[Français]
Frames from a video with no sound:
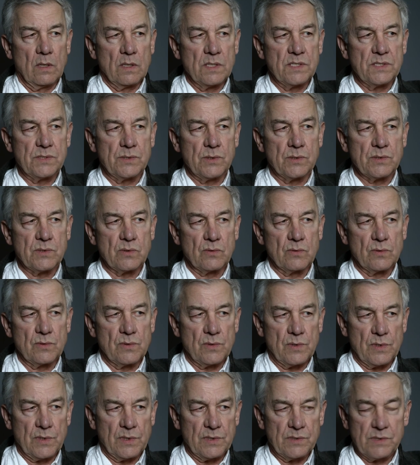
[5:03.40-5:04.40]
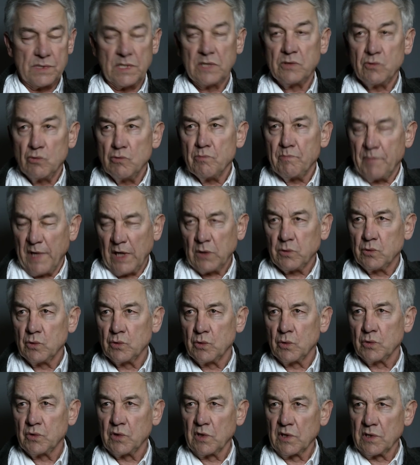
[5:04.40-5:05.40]
ce sont, euh, c'est une perte
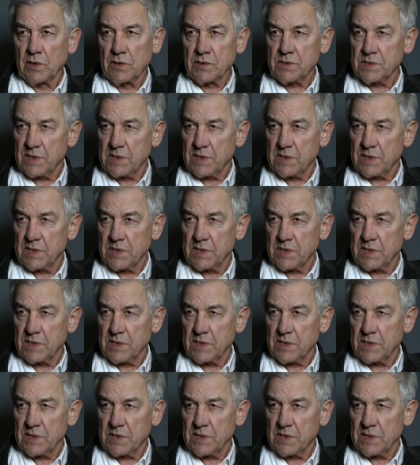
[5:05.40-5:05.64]
de temps,